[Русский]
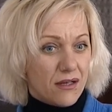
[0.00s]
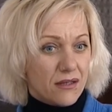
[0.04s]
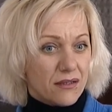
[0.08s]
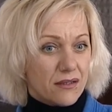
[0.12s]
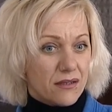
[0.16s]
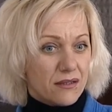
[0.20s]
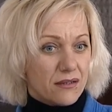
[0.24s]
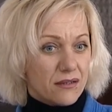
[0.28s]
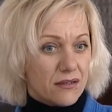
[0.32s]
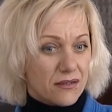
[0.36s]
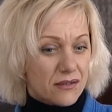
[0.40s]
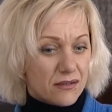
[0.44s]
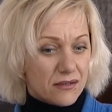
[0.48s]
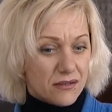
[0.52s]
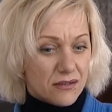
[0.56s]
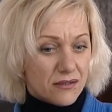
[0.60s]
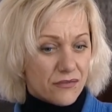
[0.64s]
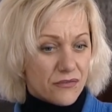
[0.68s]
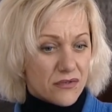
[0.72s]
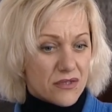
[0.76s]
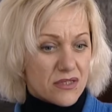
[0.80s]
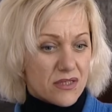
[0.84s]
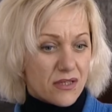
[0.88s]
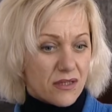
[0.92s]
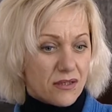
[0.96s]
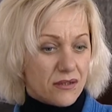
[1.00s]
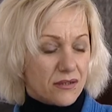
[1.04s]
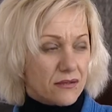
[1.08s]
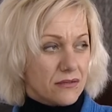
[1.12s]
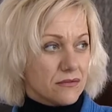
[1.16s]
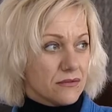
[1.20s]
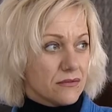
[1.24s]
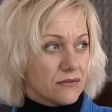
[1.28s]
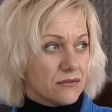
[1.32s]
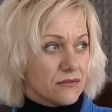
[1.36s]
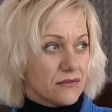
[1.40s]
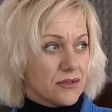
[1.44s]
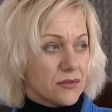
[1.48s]
не открыли
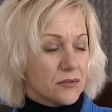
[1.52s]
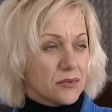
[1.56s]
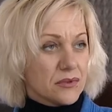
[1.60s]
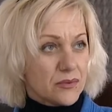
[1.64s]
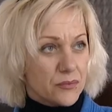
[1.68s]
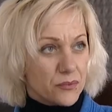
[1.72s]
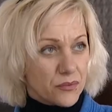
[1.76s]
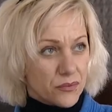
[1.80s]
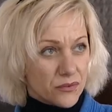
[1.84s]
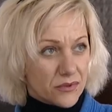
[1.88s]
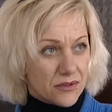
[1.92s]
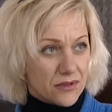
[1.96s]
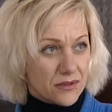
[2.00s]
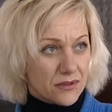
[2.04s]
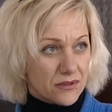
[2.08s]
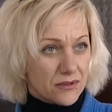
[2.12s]
официально в Доброполе.